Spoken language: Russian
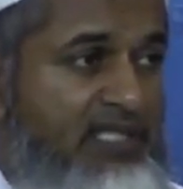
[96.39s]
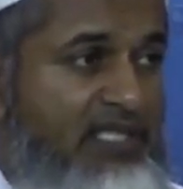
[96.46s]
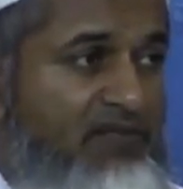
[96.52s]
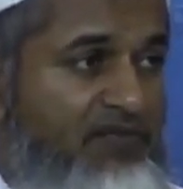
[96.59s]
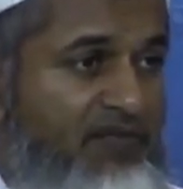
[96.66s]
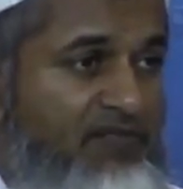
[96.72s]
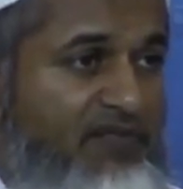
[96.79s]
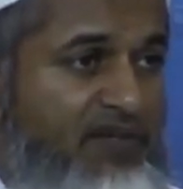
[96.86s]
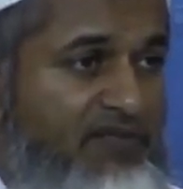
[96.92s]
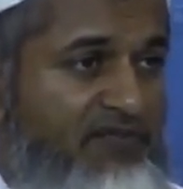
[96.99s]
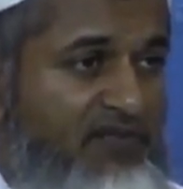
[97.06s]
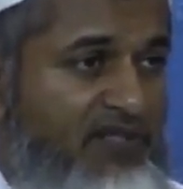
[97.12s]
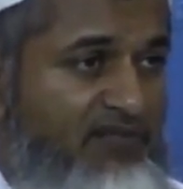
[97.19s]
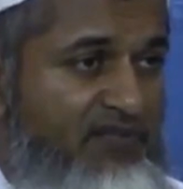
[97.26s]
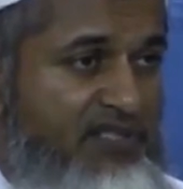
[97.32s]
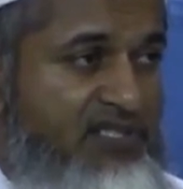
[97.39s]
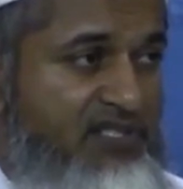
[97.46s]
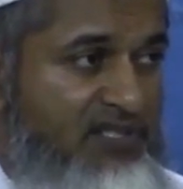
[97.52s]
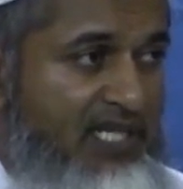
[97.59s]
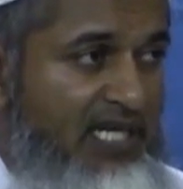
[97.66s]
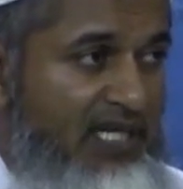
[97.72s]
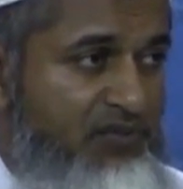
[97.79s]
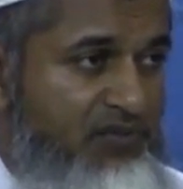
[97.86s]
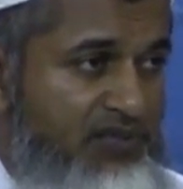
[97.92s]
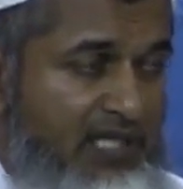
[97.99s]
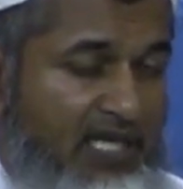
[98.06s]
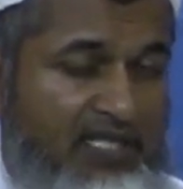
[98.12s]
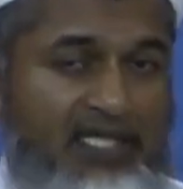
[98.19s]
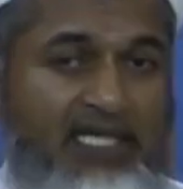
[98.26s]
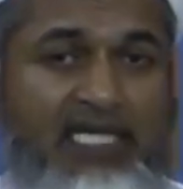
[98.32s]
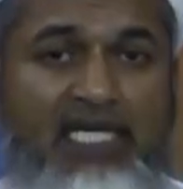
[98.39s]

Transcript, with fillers: пока начнется утренний намаз.